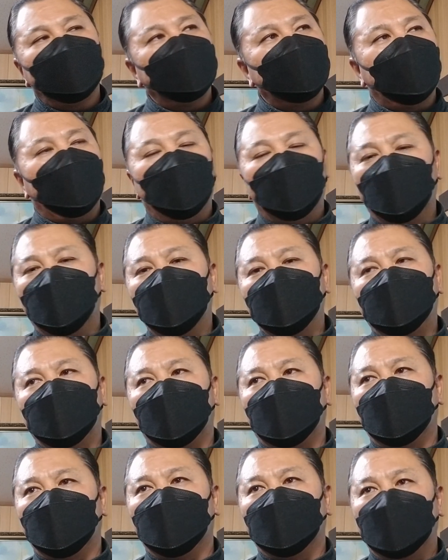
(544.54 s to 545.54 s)
ションが多い
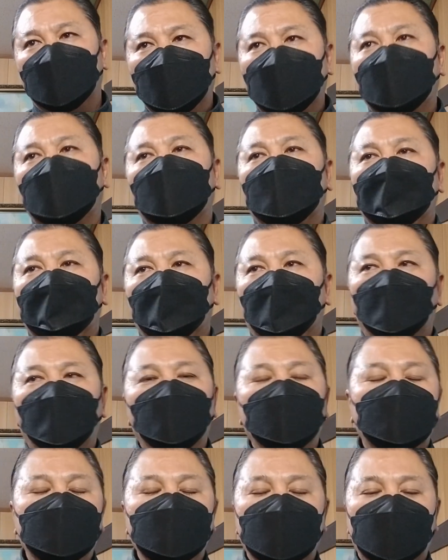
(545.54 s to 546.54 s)
ところで
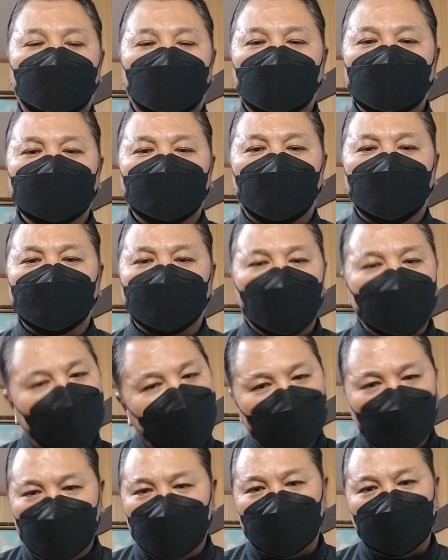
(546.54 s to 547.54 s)
大きな家具は売れ
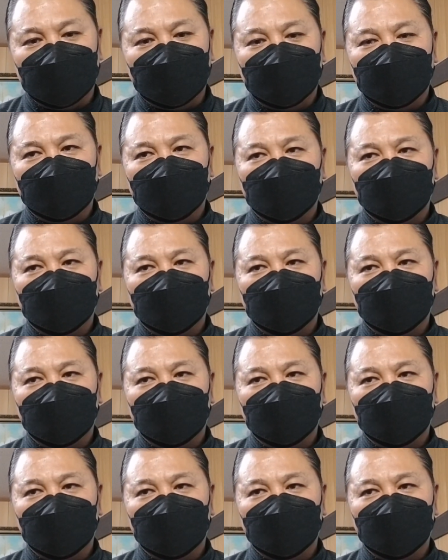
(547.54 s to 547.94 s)
ないです